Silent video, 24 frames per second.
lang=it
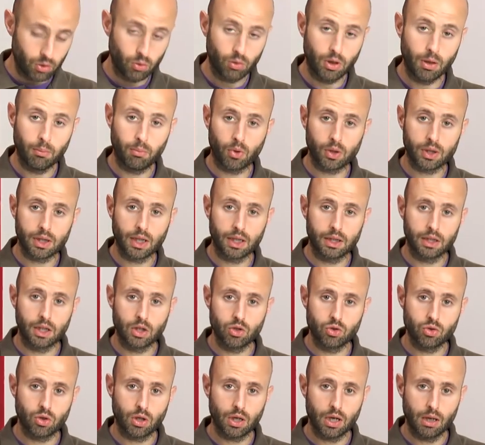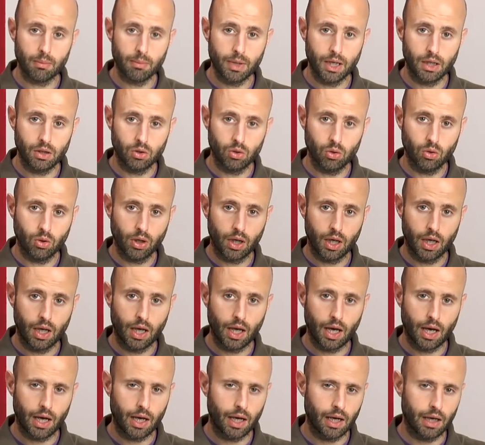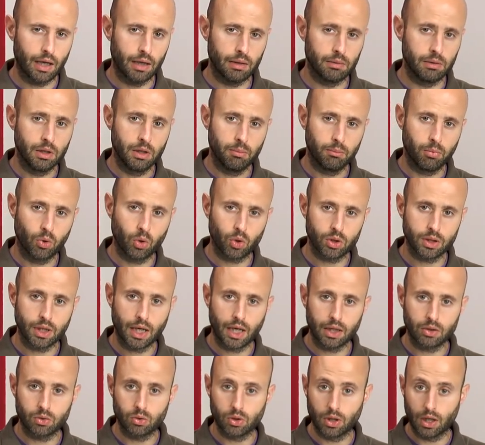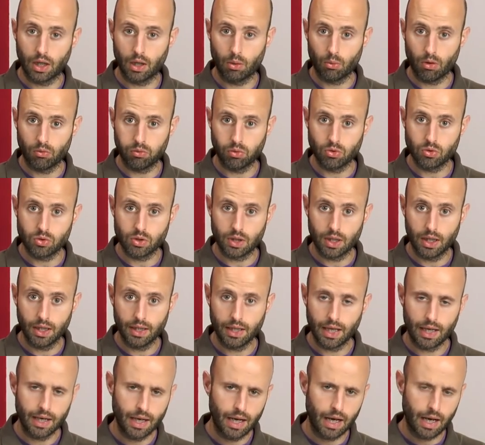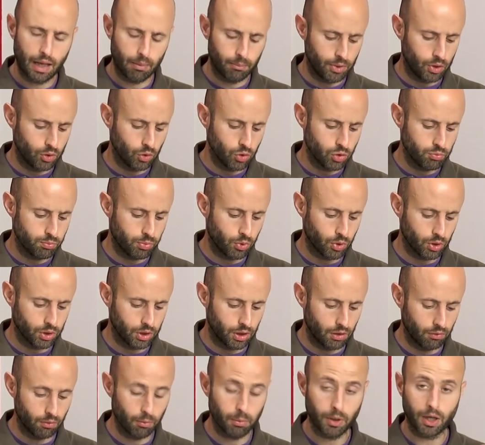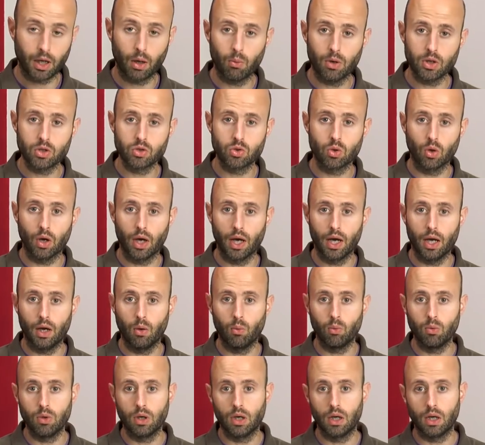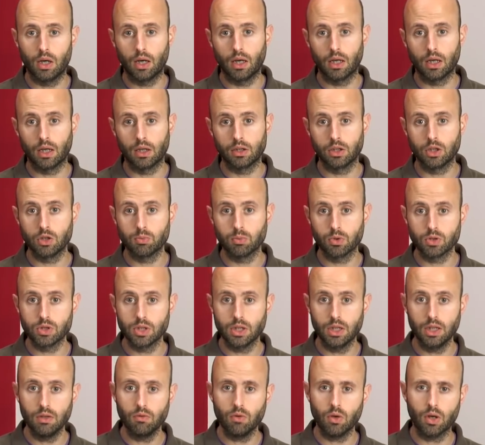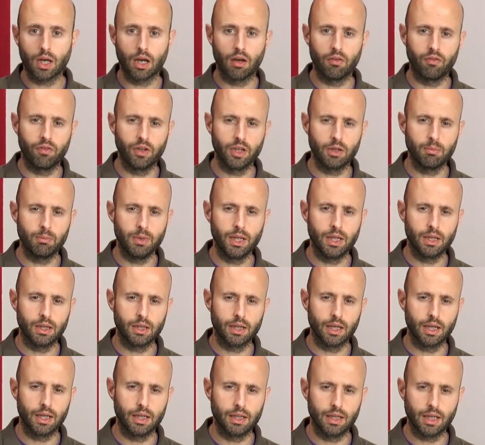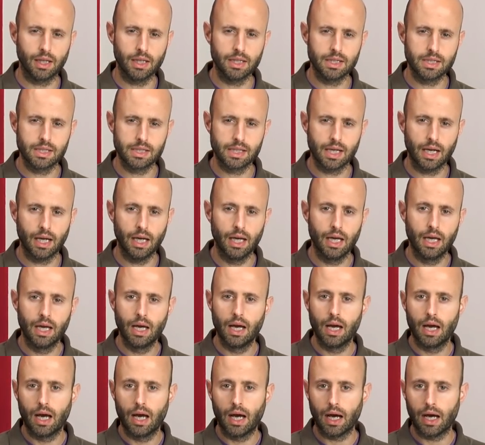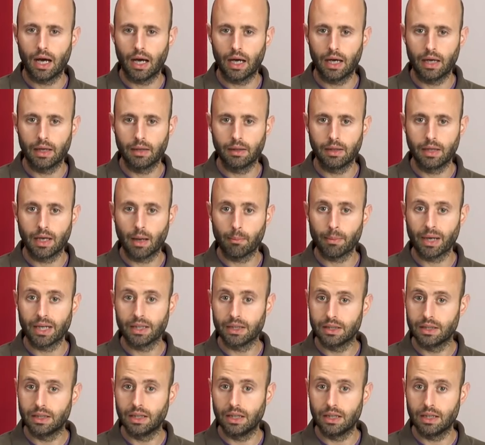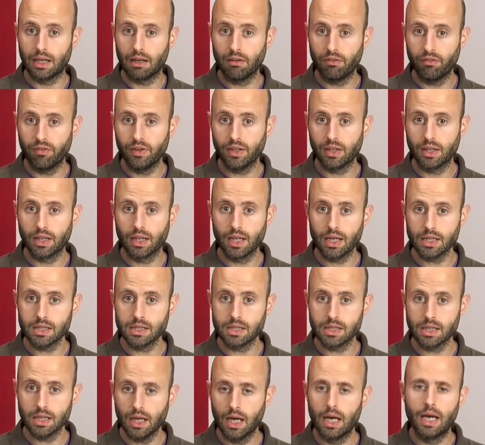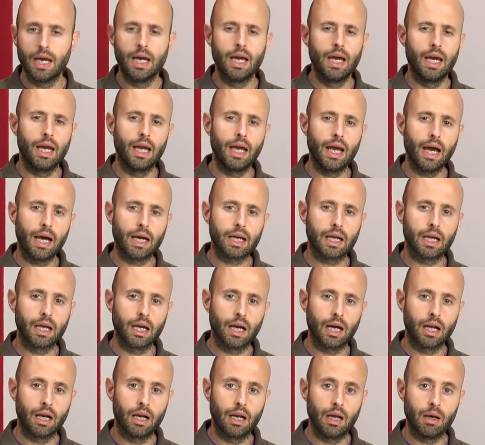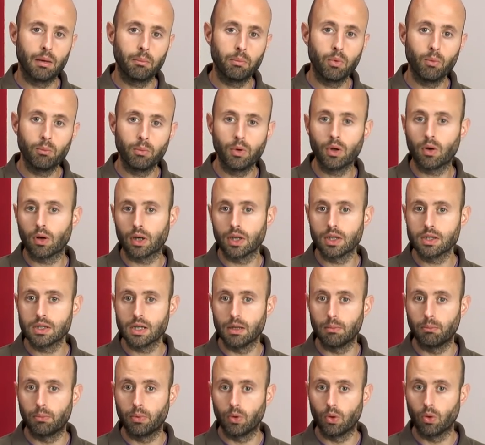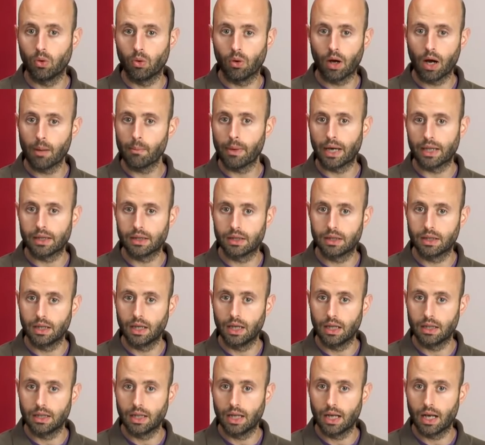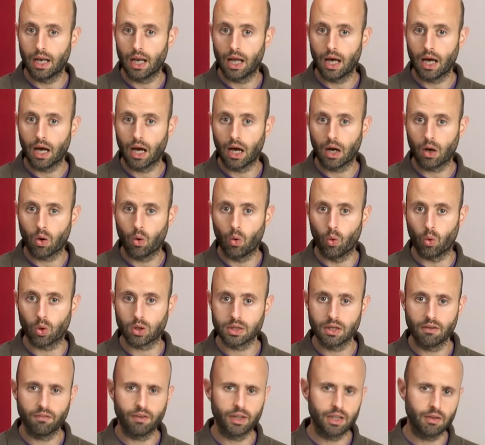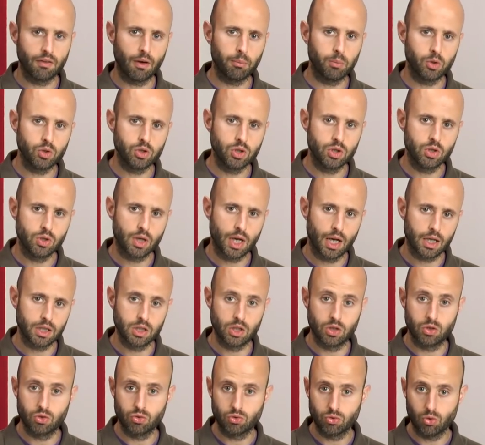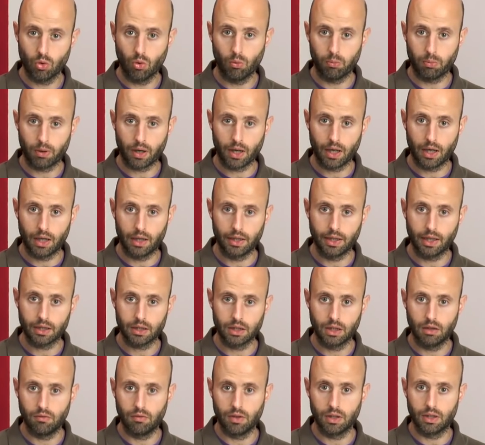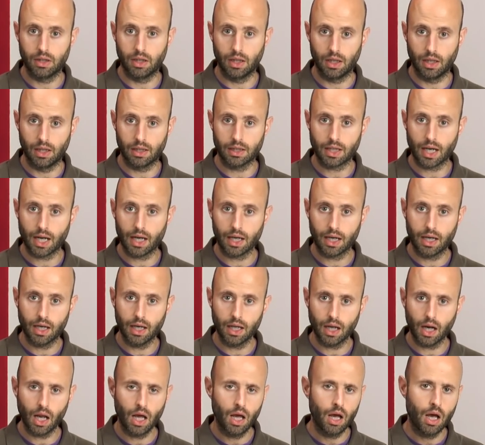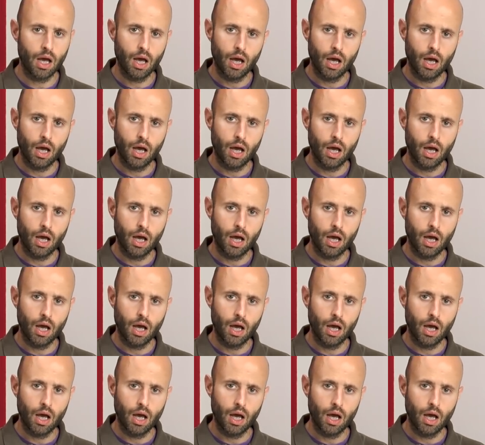di un importante aggiornamento che ha portato delle nuove funzionalità nell'ambito sportivo, perché questo è un uh, dispositivo che Fitbit indirizza agli amanti del fitness e anche al pubblico, ad esempio, amante della corsa. Infatti va a posizionarsi sopra gli activity tracker